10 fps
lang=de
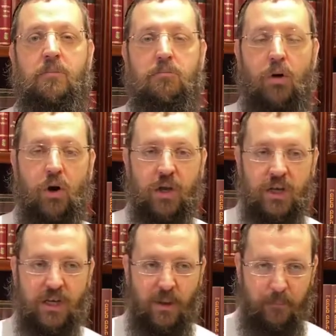
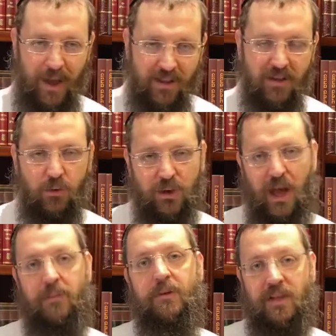Morgengebet und
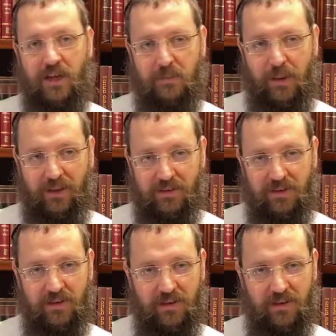Nachmittaggebet.